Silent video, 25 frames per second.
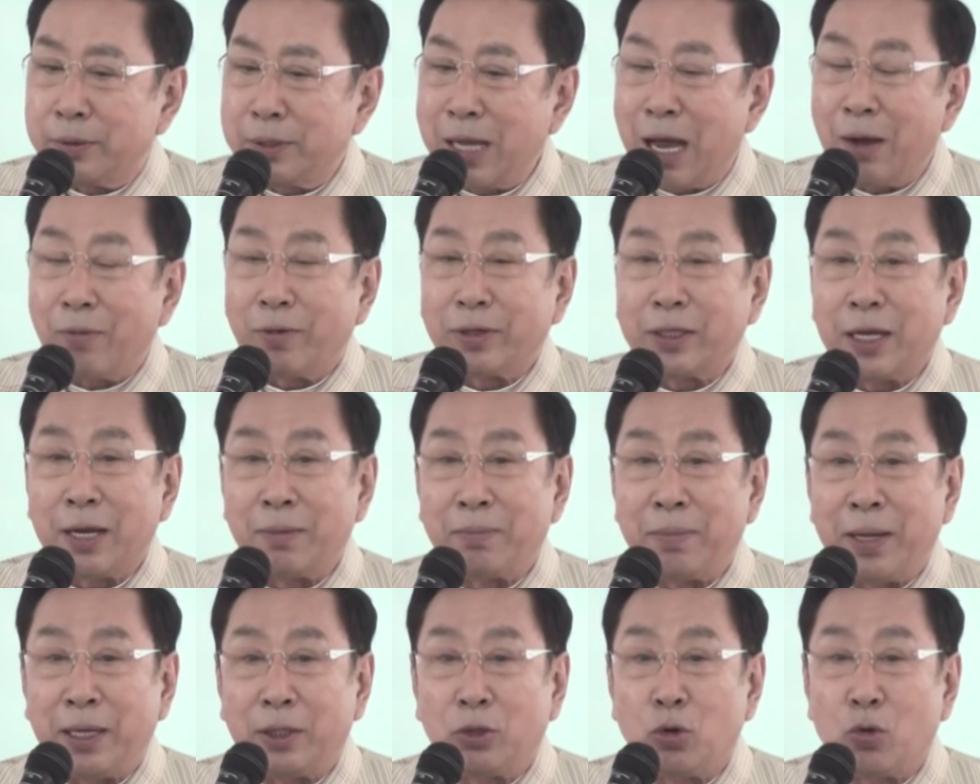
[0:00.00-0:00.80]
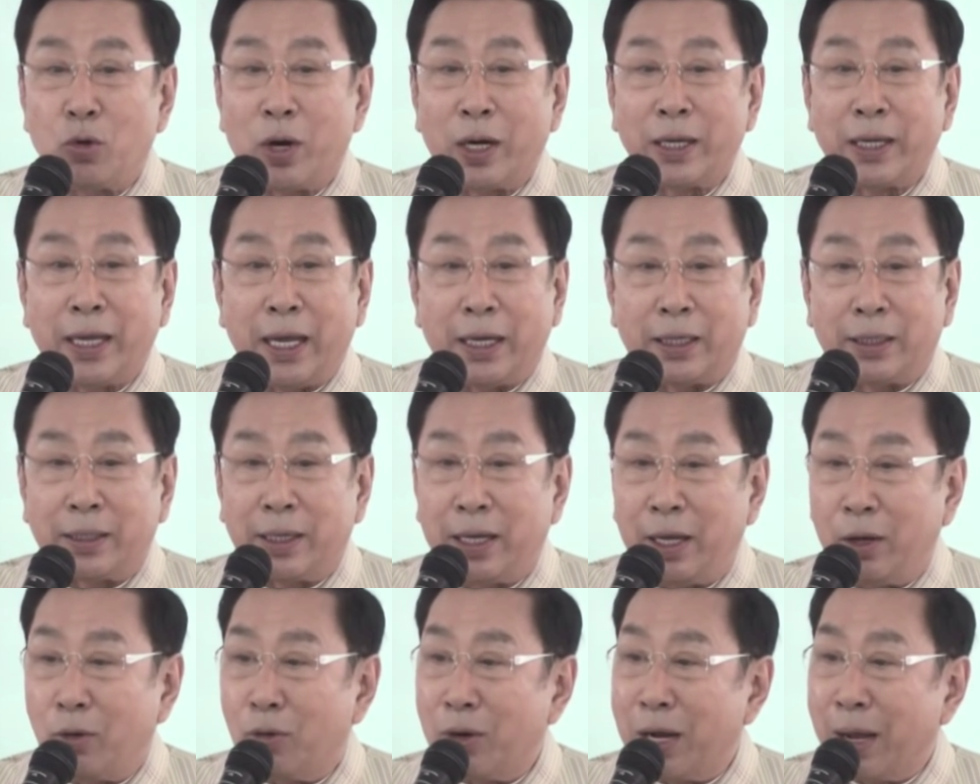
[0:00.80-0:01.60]
ทราบว่าท่านมีธุรกิจ
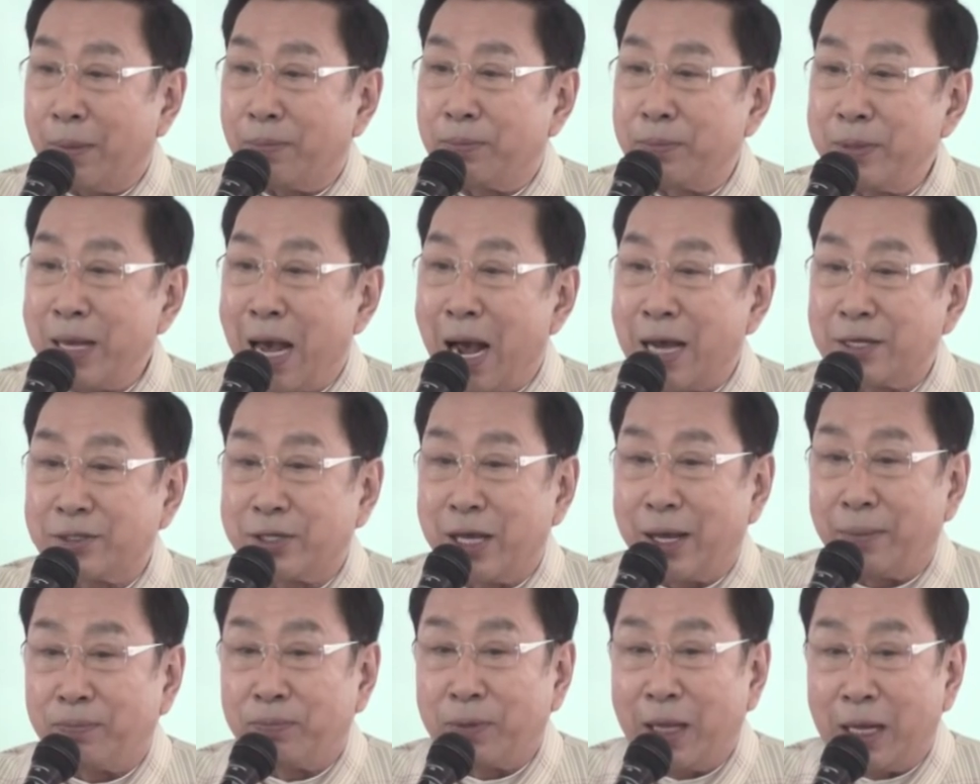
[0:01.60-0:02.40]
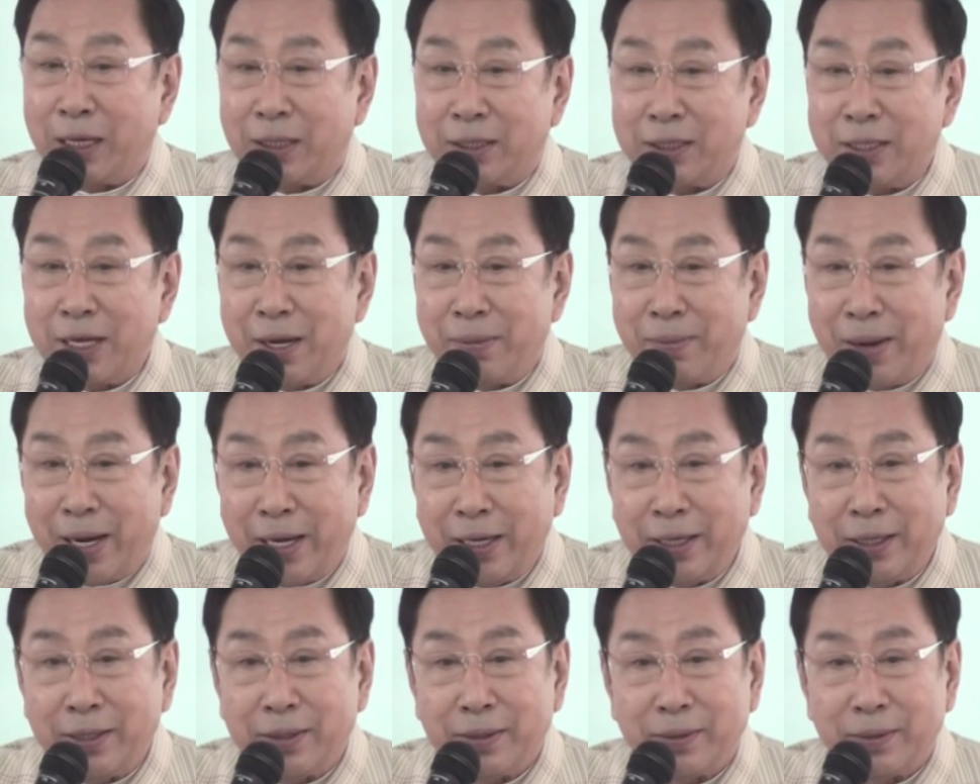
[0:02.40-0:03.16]
เกี่ยวกับยาเสพติดใช่ไหม